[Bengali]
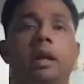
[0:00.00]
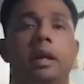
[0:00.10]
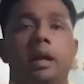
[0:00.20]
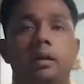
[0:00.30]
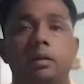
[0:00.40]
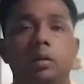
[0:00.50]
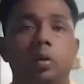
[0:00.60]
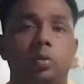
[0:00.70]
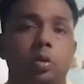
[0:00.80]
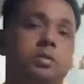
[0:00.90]
এক
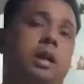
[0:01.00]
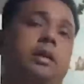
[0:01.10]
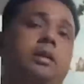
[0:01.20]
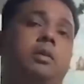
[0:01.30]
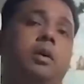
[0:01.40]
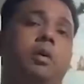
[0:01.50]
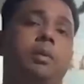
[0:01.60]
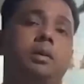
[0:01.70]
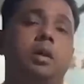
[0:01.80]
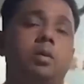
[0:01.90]
লক্ষ চাকরি দেওয়া হবে
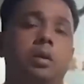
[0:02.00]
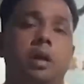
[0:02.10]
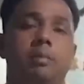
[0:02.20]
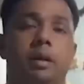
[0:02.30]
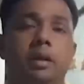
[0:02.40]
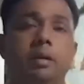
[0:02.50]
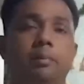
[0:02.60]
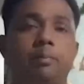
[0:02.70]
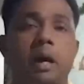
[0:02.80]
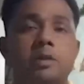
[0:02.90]
এর মানে
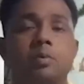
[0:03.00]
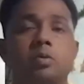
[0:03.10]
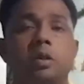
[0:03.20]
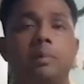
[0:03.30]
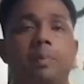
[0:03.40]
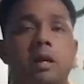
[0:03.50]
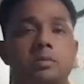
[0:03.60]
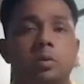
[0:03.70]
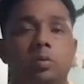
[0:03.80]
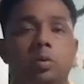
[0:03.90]
পাঁচ বছরে পাঁচ
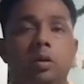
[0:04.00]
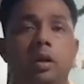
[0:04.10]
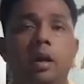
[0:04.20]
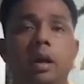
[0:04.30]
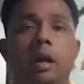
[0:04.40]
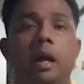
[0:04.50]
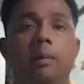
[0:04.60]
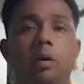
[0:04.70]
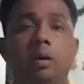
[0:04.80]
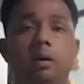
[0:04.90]
লক্ষ
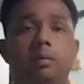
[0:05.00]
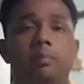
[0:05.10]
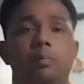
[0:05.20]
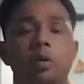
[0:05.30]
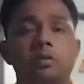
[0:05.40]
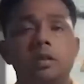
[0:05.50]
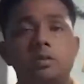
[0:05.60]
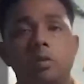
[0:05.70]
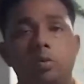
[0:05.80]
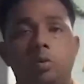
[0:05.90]
এবং পঁচিশ
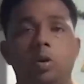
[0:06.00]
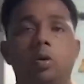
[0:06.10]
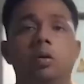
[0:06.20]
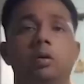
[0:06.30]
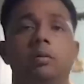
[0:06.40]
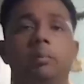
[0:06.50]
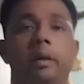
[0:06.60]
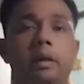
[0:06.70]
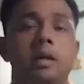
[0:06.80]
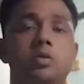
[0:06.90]
লক্ষ
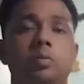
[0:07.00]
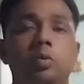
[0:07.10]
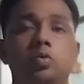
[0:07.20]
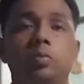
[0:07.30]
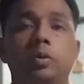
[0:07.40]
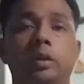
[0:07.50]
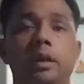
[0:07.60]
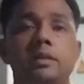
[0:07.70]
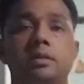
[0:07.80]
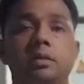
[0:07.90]
বেকার যুবক যুবতীকে
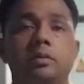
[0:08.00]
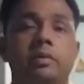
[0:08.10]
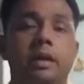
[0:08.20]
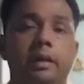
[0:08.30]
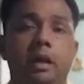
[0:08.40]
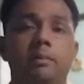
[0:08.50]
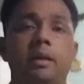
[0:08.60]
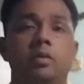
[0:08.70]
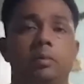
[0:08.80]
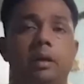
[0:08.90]
ট্রেনিংয়ের
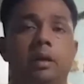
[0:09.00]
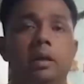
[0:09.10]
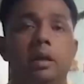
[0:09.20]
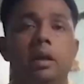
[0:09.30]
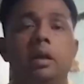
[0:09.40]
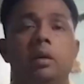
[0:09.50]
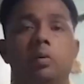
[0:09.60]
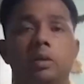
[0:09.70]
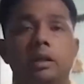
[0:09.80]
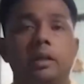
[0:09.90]
মাধ্যমে
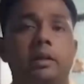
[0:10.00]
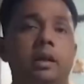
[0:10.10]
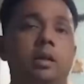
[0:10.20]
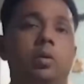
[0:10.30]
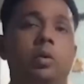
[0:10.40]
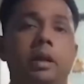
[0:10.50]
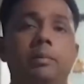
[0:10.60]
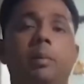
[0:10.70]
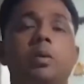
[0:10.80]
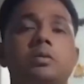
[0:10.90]
ওনাদেরকে লোনের
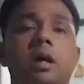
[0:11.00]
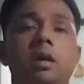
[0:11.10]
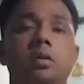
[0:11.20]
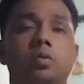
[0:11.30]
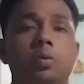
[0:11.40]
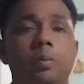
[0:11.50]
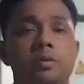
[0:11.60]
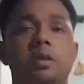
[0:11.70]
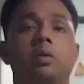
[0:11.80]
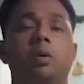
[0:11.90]
ব্যবস্থা
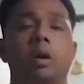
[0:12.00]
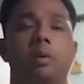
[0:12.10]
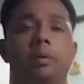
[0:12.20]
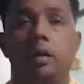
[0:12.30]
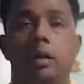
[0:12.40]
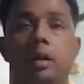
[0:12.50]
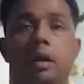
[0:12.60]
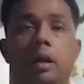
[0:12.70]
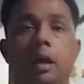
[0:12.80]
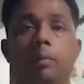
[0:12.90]
সুব্যবস্থা করা হবে
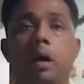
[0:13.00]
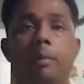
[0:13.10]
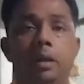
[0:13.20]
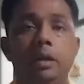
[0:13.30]
এবং আমি